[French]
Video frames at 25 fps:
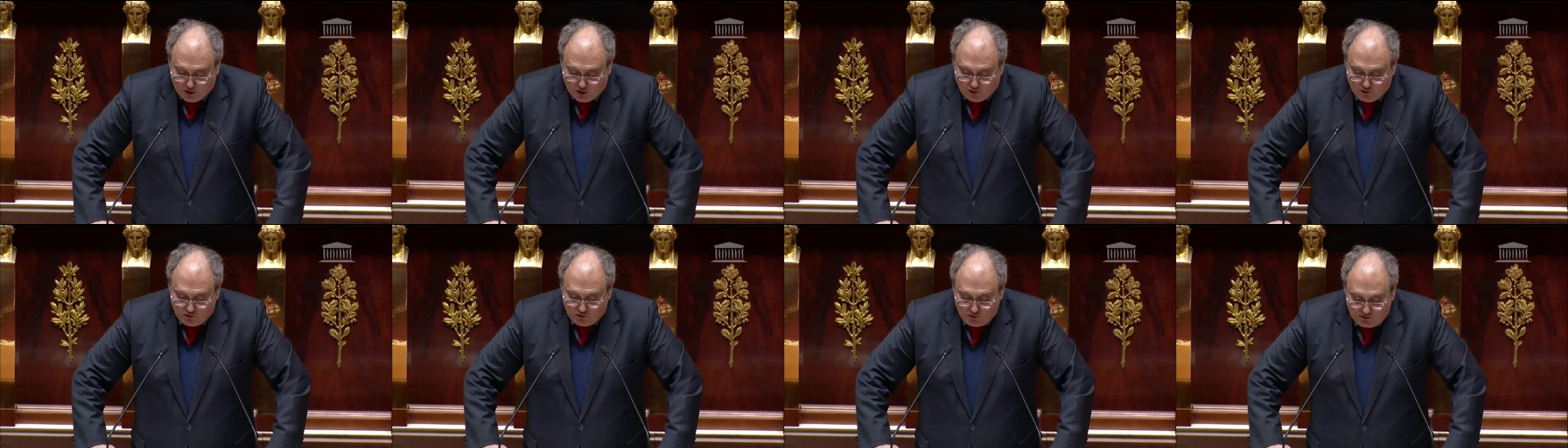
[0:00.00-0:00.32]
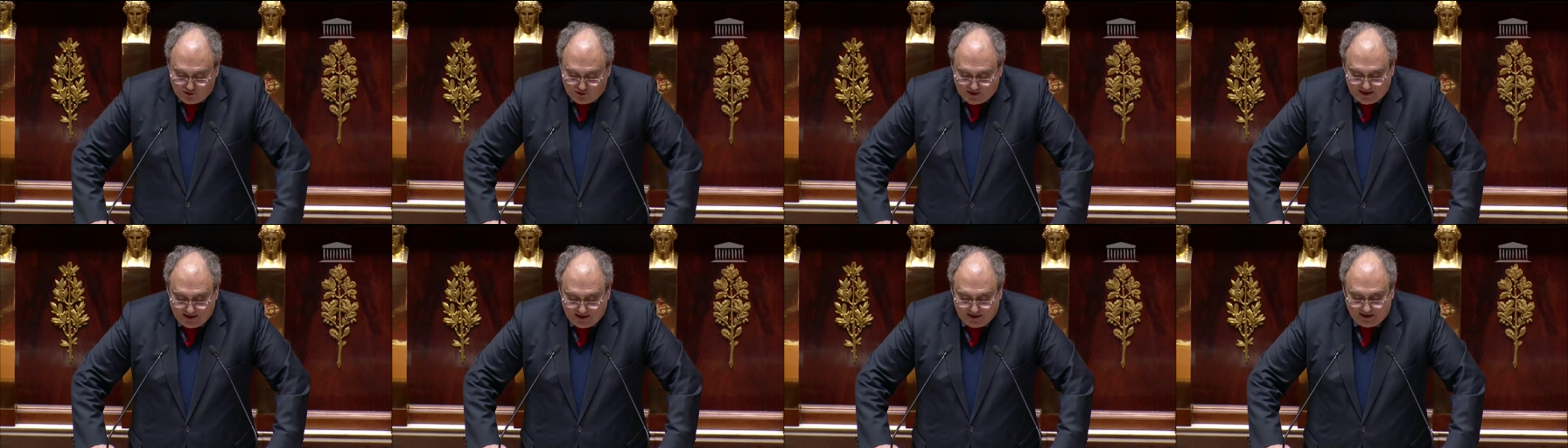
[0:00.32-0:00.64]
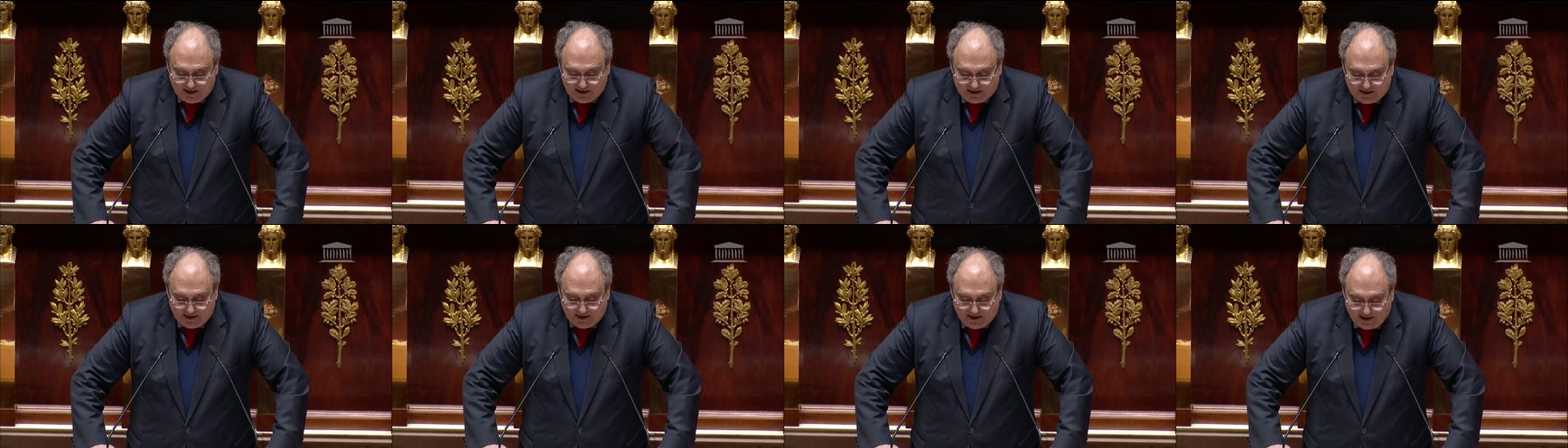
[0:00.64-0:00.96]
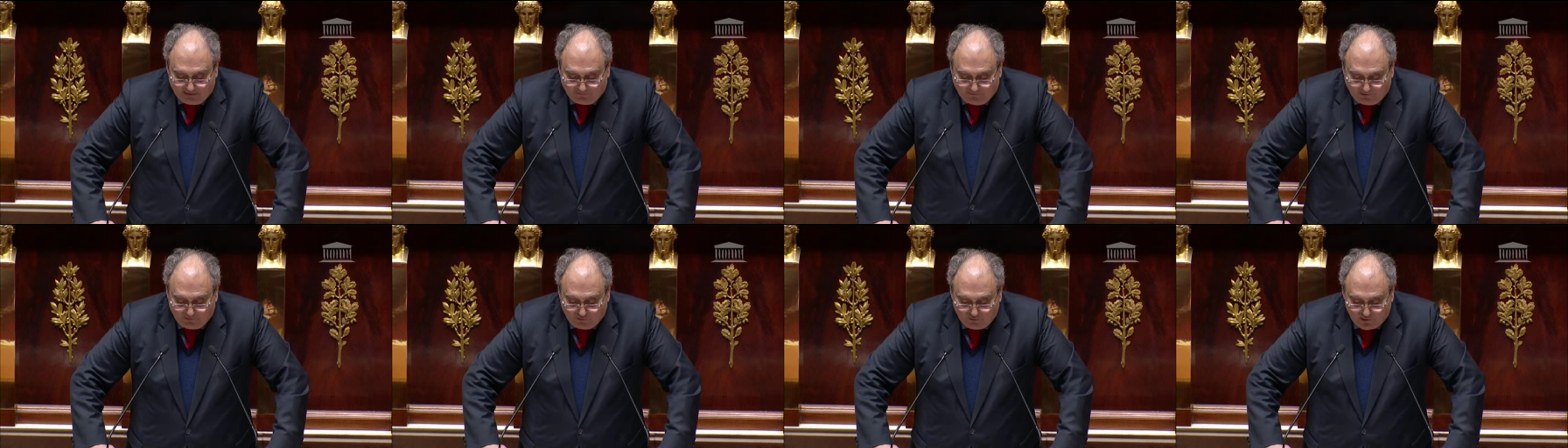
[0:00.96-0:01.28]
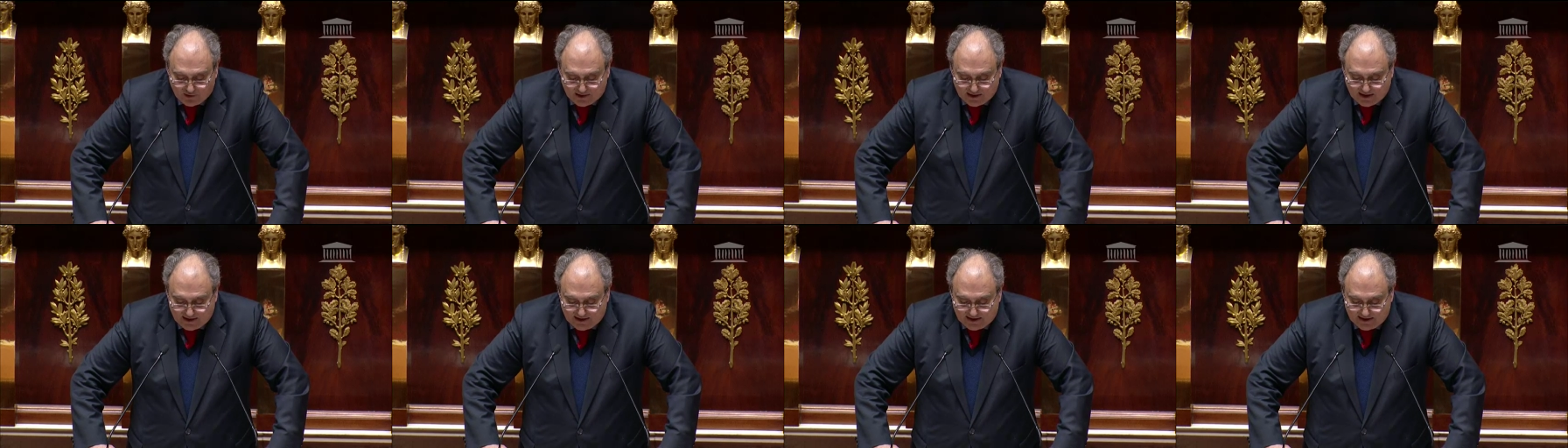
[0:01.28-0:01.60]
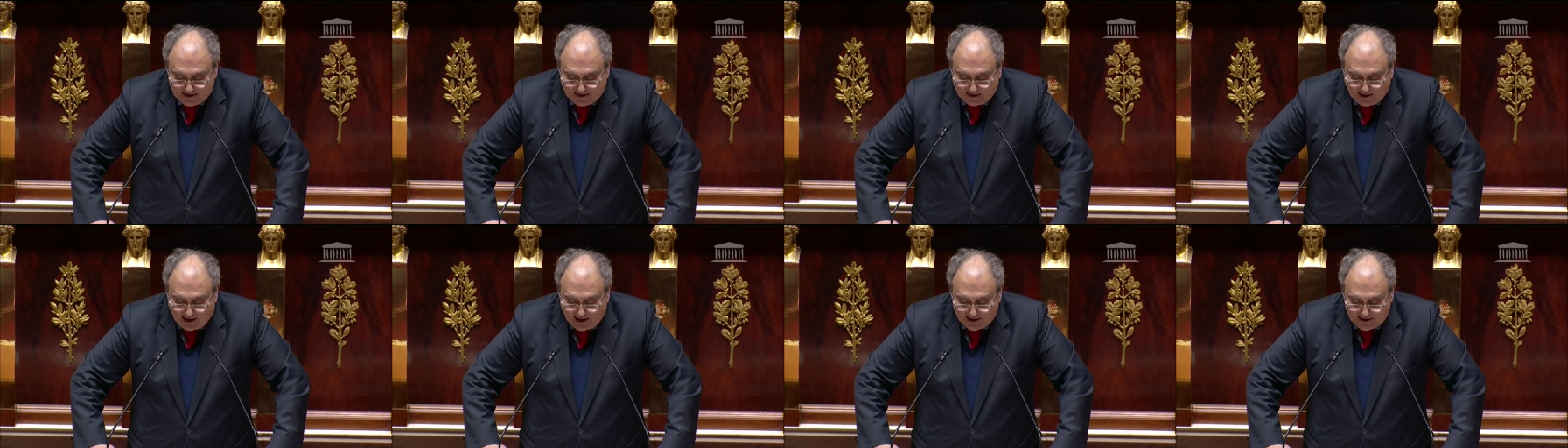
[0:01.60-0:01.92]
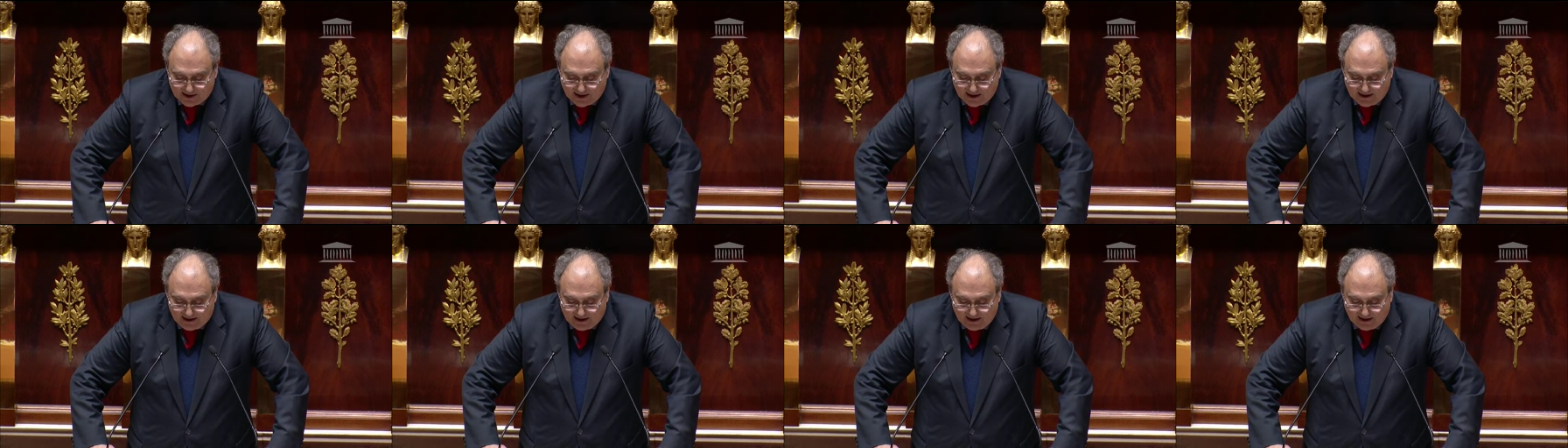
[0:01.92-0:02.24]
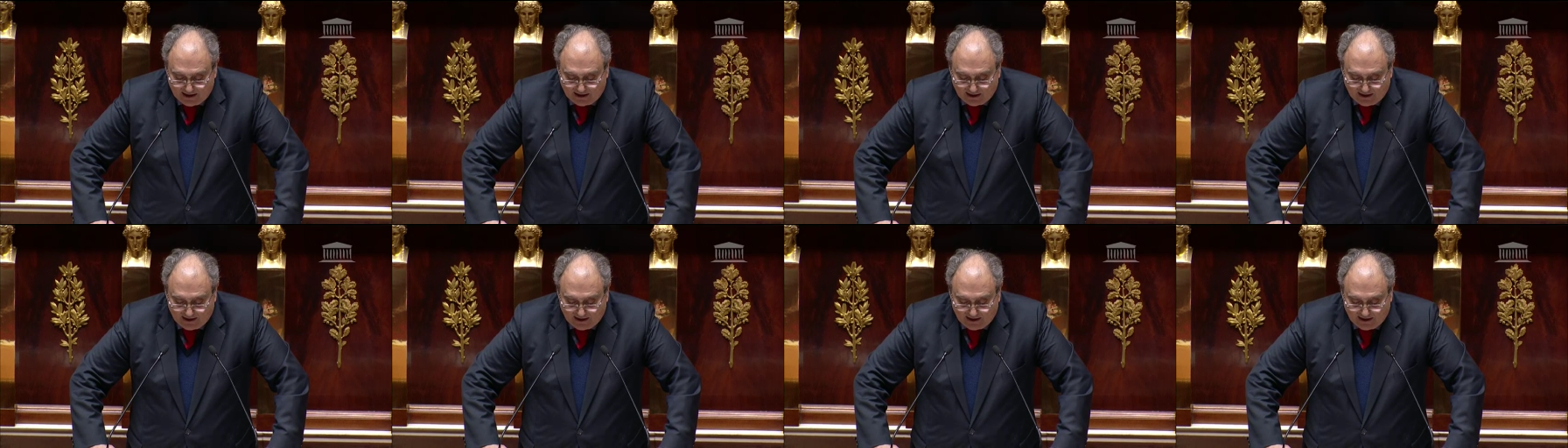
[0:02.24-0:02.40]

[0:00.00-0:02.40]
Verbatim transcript: L'outil destiné à favoriser le titrage a été